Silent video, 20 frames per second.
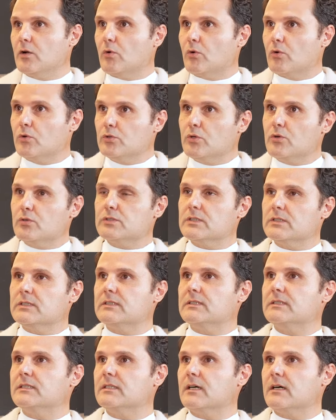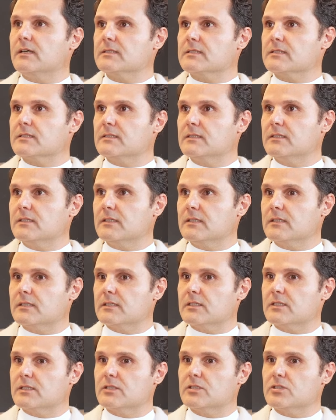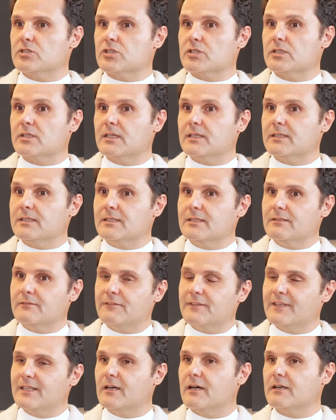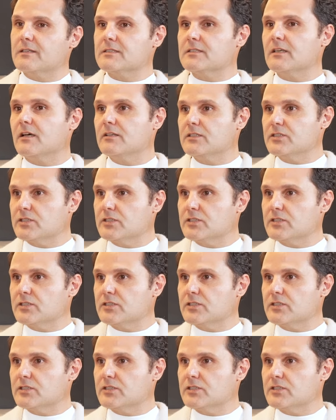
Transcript: o noktada da aslında e, şirketin finansal